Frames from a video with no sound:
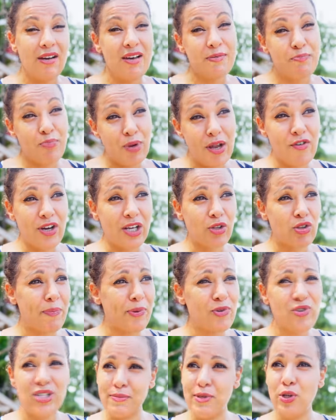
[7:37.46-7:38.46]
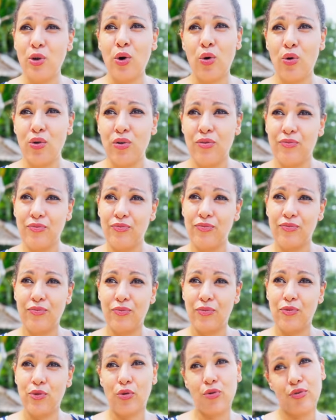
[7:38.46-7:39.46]
Pour l'avocate, on a perdu 10 000 euros.
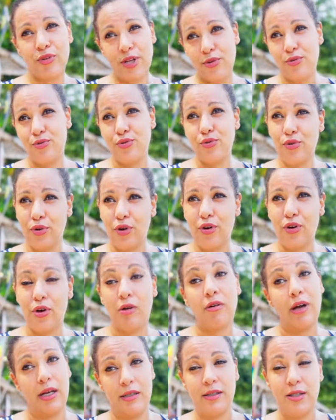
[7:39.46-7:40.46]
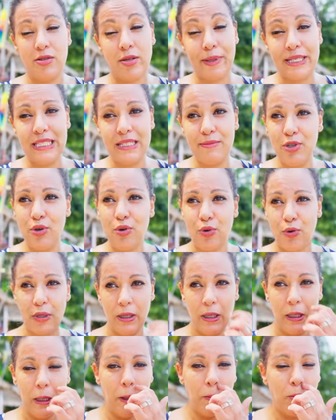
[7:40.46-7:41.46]
Donc on a dû, il nous a pris 10 000 euros
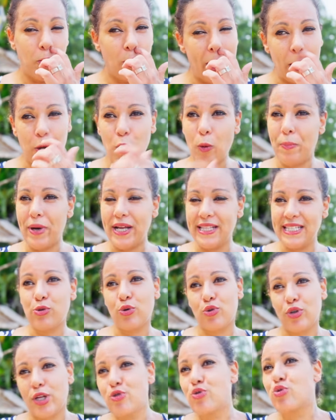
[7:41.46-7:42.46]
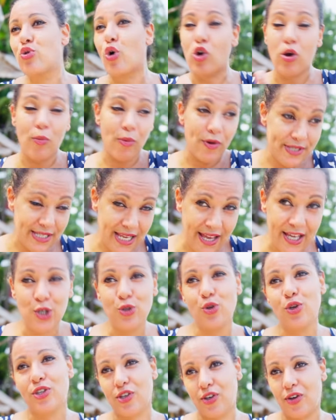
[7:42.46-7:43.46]
pour la compagnie. Donc on a dû tout recommencer avec
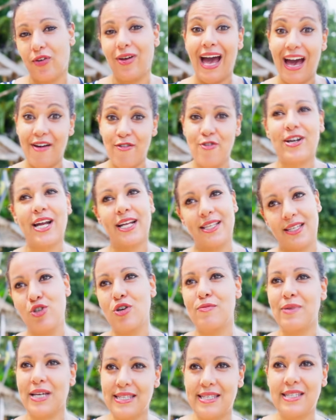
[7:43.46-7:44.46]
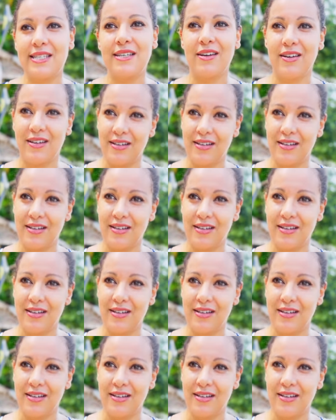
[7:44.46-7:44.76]
une autre avocate qui, Dieu merci.